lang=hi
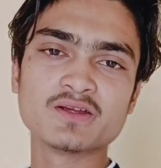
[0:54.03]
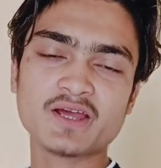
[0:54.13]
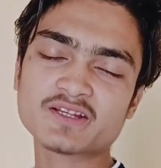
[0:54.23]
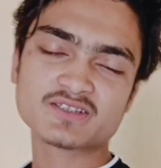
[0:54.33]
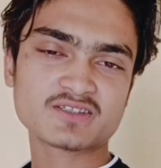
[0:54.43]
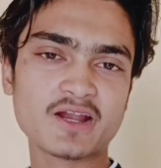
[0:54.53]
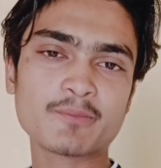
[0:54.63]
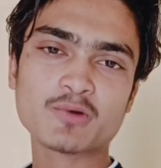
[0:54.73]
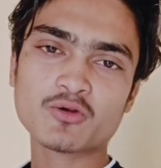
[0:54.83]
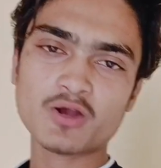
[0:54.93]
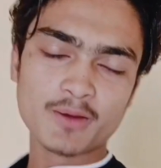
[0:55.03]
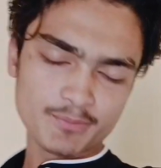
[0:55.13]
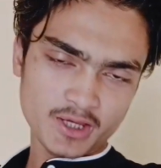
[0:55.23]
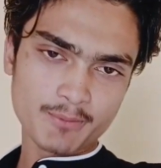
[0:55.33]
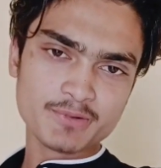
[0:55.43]
यार सब्सक्राइब करो ना आप
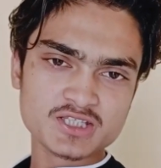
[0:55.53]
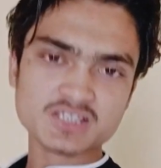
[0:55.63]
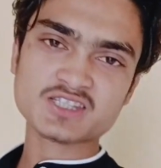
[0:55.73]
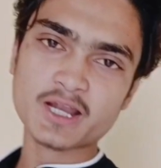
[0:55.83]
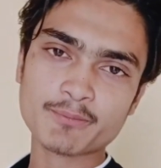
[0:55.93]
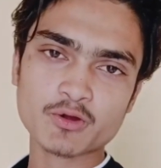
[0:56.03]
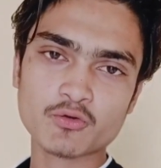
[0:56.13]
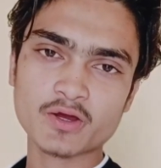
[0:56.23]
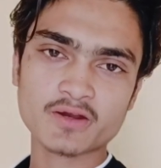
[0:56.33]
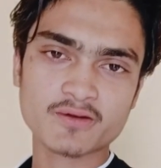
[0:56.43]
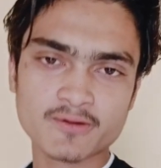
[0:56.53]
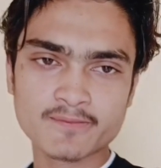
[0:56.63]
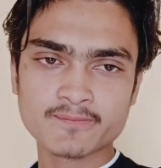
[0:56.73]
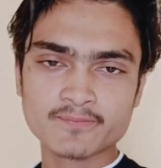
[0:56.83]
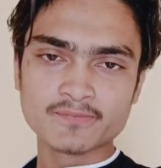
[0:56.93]
भी अब भी सब्सक्राइब करो यार
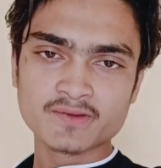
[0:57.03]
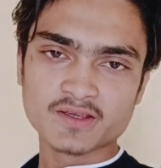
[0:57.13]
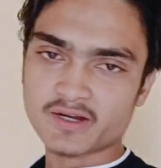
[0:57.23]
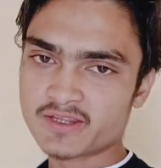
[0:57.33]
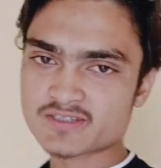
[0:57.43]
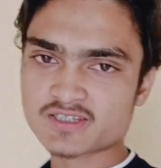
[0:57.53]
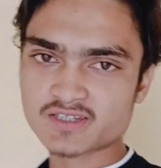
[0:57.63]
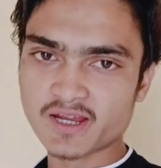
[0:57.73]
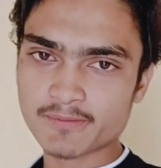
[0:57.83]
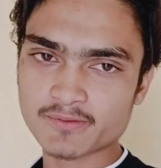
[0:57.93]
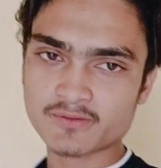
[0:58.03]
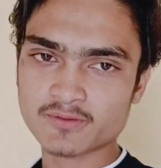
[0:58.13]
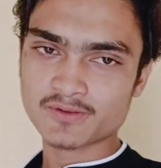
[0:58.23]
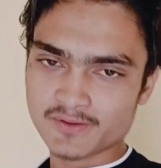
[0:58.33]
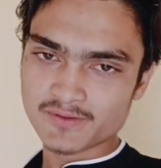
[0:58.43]
कर दिए
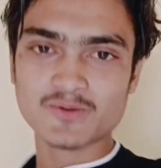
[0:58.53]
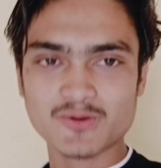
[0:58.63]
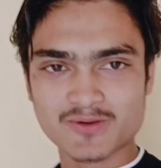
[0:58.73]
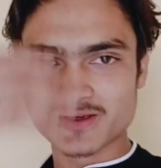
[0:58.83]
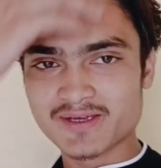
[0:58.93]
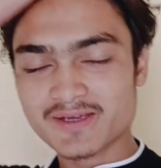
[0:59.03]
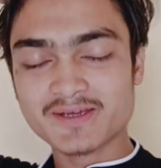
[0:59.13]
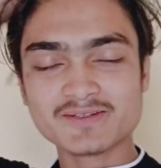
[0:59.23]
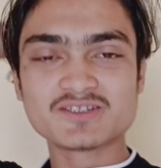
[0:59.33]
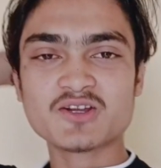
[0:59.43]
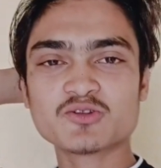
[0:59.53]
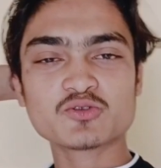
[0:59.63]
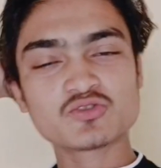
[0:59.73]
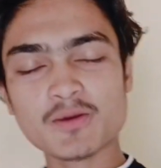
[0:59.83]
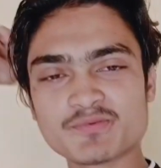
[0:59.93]
सब्सक्राइब ओके चलो
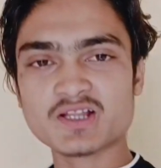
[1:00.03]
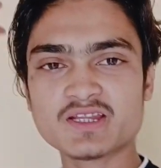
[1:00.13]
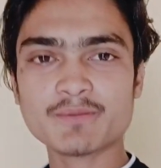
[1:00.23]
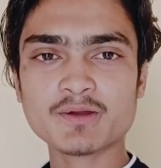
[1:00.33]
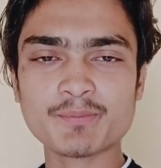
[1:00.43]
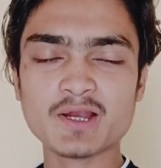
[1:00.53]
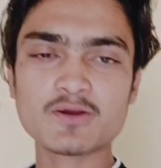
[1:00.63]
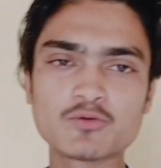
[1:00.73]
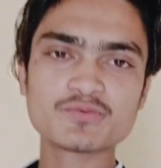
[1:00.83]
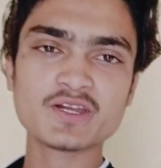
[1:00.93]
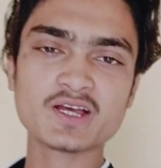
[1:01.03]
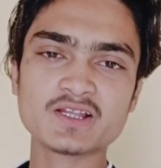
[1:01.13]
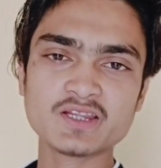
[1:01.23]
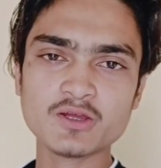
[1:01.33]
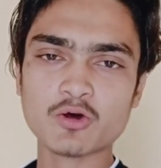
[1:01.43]
दोस्तों आप चलते हैं अपना पहले रूम से
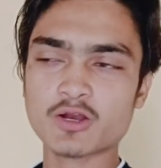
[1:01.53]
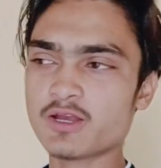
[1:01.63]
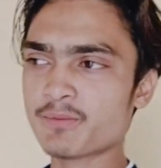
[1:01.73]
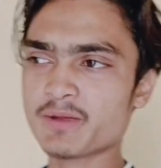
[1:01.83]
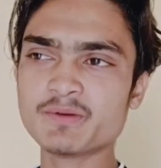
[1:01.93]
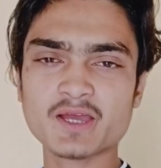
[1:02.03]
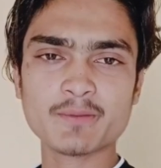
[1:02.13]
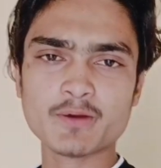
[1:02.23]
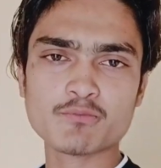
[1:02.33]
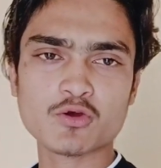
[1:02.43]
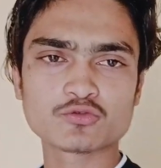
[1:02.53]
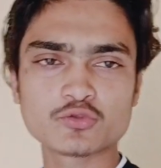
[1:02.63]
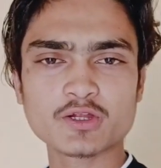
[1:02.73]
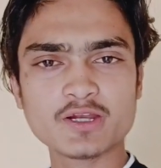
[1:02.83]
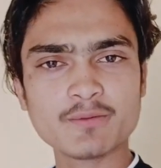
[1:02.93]
निकलते हैं और अली भाई भी गए अपना ब्लॉग
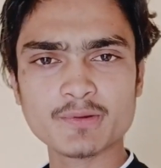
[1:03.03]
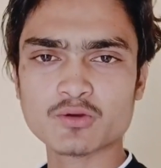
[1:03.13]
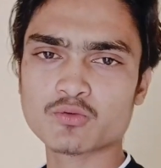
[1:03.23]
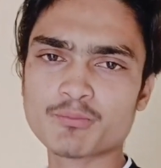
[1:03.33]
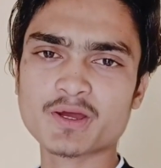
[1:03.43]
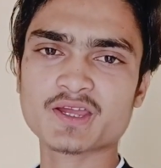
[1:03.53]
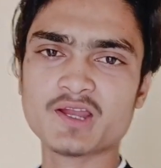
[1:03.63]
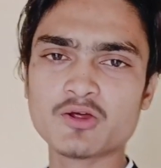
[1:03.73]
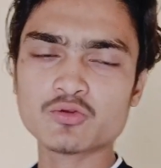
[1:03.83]
शूट करने मैं रूम पर कहला